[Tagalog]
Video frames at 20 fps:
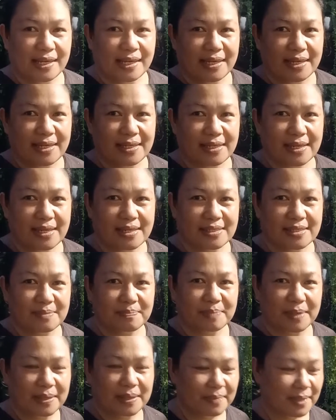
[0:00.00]
Yan guys,
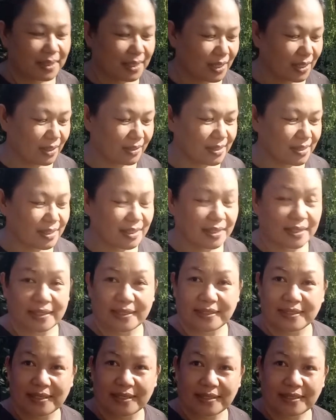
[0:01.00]
napalamig tayo dito sa
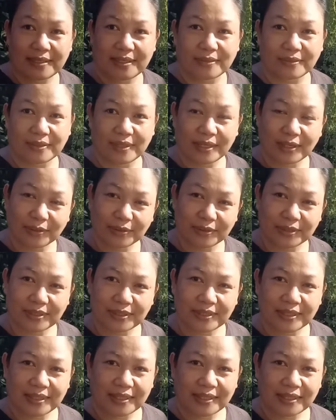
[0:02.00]
garden, ikot-ikot.